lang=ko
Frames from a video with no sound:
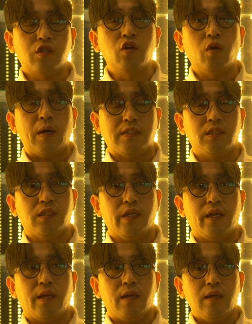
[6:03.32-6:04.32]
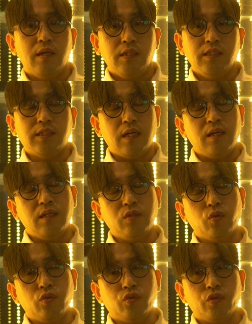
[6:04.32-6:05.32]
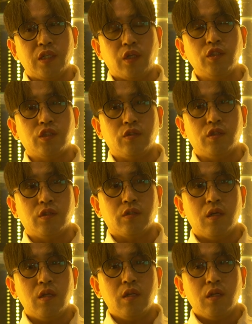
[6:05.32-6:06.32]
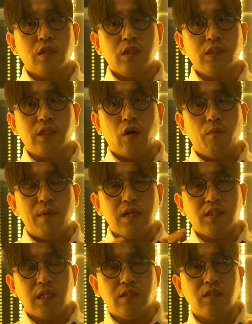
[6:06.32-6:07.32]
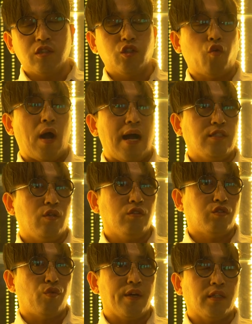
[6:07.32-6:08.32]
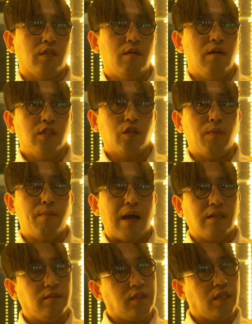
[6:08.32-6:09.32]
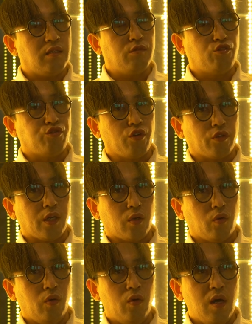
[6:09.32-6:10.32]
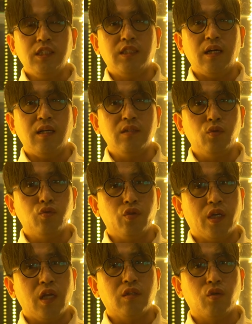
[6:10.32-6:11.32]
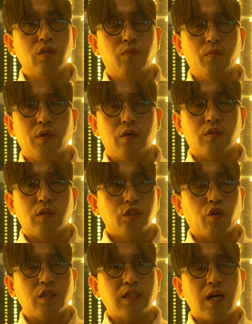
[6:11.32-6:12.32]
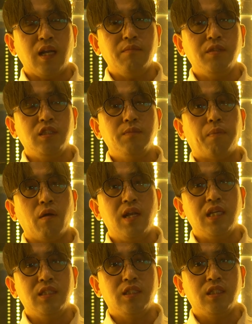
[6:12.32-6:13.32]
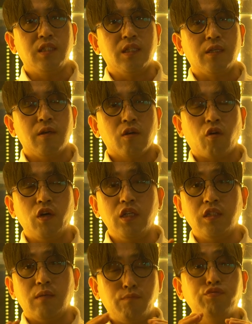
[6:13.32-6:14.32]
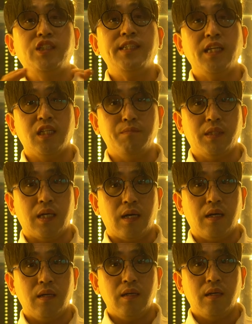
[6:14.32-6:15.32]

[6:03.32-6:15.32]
그런 거 봤을 때 이상한 도둑의 설정은 이제 엄마를 찾는 그 과정 속에서 정말 많은 사람을 죽였겠고 이상한 도둑의 캐릭터를 보면 저게 사람인지 벌레인지 거의 그냥 무채색입니다.